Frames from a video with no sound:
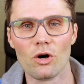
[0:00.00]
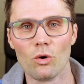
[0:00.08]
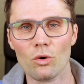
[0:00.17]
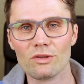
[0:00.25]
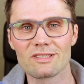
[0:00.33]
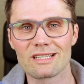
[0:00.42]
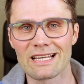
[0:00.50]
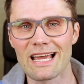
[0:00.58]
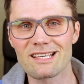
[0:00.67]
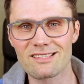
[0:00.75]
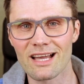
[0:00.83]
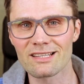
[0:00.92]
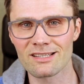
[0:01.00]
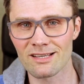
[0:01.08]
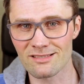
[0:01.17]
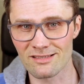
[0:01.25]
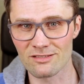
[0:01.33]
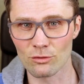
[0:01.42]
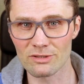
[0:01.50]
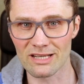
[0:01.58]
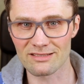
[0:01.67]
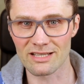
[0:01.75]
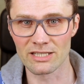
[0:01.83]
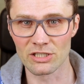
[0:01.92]
Und gleichzeitig ist es so,
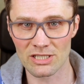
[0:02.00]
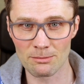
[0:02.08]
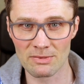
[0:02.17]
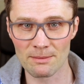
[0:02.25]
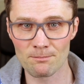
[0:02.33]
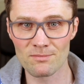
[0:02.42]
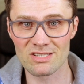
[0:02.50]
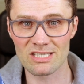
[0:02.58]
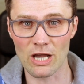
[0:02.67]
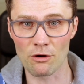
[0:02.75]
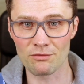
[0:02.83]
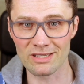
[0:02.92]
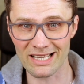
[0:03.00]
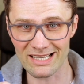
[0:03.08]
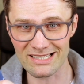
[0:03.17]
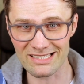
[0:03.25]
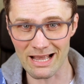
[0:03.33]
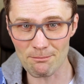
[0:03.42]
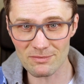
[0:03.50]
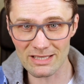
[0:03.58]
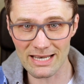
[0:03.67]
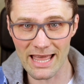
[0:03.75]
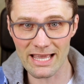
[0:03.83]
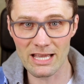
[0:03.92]
dass deine Stimmlippen sich auf ihrer gesamten
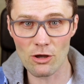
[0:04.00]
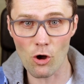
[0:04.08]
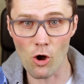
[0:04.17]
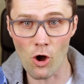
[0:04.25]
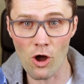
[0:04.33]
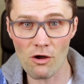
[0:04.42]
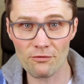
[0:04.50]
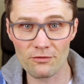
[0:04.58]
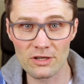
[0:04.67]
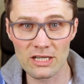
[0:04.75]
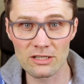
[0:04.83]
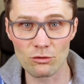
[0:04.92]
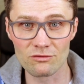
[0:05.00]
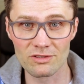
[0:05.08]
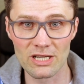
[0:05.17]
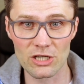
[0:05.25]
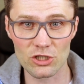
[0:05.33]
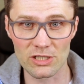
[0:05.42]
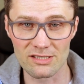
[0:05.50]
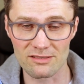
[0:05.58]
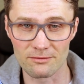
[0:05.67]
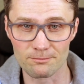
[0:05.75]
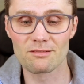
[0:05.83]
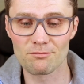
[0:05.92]
Länge öffnen und wieder
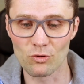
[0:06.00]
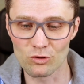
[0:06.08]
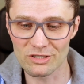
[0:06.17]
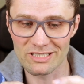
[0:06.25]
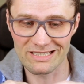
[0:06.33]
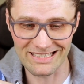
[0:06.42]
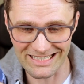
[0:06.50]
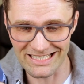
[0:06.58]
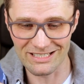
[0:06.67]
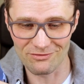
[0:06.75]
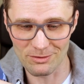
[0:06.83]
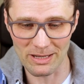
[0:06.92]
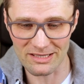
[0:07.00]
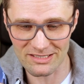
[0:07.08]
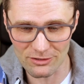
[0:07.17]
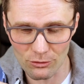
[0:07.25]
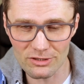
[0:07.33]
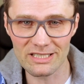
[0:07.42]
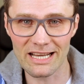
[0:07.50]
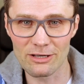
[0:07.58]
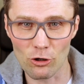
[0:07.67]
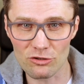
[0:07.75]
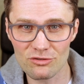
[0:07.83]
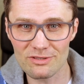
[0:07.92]
schließen. Und diese Vibration, die dann
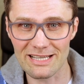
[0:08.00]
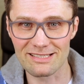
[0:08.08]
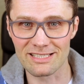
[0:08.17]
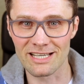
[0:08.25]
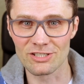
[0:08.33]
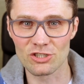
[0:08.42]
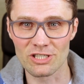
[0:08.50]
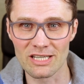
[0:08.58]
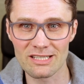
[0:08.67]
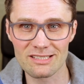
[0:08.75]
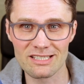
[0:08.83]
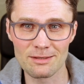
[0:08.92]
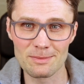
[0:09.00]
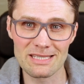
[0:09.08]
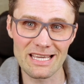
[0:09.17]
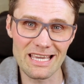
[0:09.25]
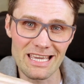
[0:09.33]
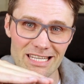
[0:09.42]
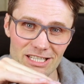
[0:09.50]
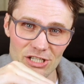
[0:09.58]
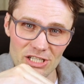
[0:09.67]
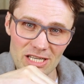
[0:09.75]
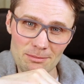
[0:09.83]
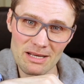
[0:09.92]
zusätzlich entsteht, die nämlich in die
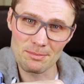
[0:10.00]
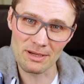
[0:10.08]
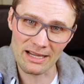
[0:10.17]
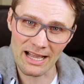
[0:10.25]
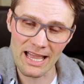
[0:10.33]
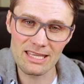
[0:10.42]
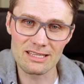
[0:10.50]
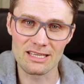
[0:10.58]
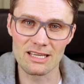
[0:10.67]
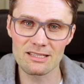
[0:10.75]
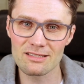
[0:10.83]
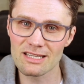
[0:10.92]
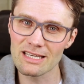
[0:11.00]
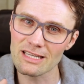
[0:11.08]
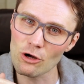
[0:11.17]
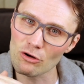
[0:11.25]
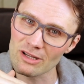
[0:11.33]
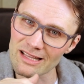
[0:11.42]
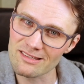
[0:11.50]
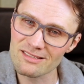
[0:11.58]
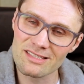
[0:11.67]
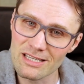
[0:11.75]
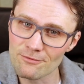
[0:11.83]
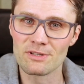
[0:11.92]
Stimmlippe reingeht, die geht auch
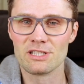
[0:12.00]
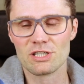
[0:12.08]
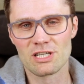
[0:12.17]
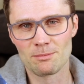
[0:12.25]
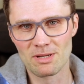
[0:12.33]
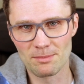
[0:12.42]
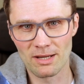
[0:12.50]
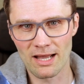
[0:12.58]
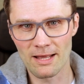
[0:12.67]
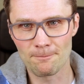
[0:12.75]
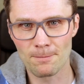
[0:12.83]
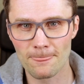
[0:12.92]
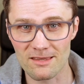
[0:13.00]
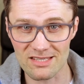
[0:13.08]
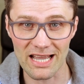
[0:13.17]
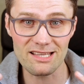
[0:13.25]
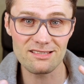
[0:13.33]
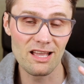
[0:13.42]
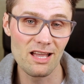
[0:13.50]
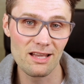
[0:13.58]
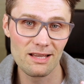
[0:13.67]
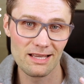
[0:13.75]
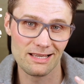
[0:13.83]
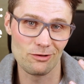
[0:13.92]
ganz tief in die Stimmlippe rein. Das heißt,
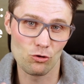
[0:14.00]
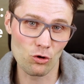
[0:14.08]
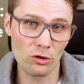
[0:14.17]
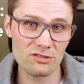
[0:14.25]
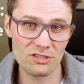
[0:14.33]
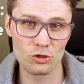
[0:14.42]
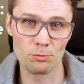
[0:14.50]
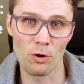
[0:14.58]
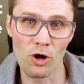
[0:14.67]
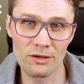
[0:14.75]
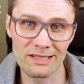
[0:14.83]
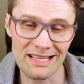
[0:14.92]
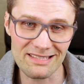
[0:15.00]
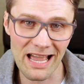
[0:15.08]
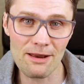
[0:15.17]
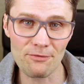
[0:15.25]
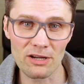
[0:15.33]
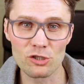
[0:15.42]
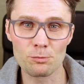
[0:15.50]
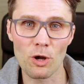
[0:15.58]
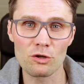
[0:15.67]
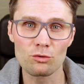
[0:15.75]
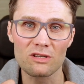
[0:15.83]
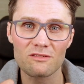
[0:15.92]
kurz gesprochen, ganz einfach
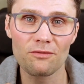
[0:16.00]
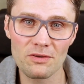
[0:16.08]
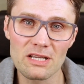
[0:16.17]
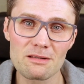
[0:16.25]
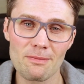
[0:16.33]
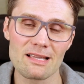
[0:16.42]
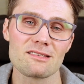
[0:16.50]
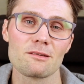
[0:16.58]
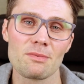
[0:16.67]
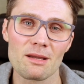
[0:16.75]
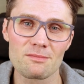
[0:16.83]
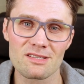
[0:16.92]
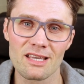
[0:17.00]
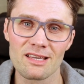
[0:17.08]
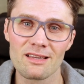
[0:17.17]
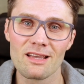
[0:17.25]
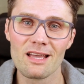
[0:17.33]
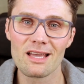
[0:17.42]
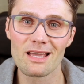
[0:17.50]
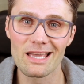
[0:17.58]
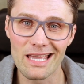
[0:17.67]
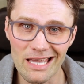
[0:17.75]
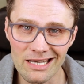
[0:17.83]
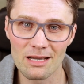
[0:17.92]
gesprochen, du hast viel Masse beim Singen
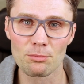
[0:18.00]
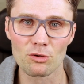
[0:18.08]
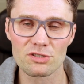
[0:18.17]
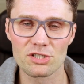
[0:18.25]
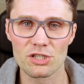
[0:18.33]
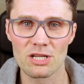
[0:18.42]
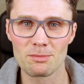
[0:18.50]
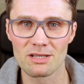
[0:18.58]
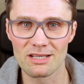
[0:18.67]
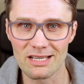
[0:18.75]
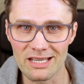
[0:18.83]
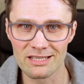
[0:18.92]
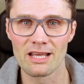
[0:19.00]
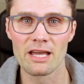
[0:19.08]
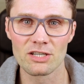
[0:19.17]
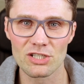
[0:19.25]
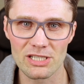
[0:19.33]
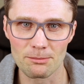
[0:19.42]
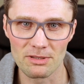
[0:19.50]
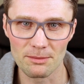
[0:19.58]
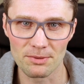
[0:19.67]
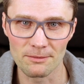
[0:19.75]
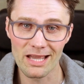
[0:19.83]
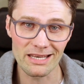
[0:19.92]
in der Bruststimme, in deinen
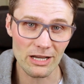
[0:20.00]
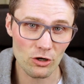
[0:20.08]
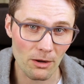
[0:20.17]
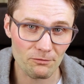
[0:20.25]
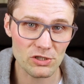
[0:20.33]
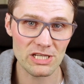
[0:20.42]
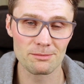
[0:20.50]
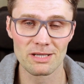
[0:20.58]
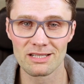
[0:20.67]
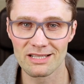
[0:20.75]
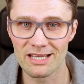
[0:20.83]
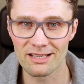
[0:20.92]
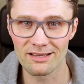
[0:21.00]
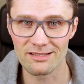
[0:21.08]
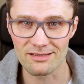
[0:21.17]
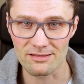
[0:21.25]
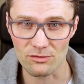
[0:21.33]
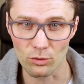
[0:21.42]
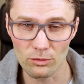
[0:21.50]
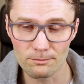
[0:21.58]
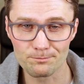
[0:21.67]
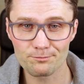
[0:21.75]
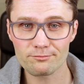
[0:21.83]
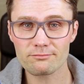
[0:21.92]
Stimmlippen. In der Kopfstimme hingegen ist es so,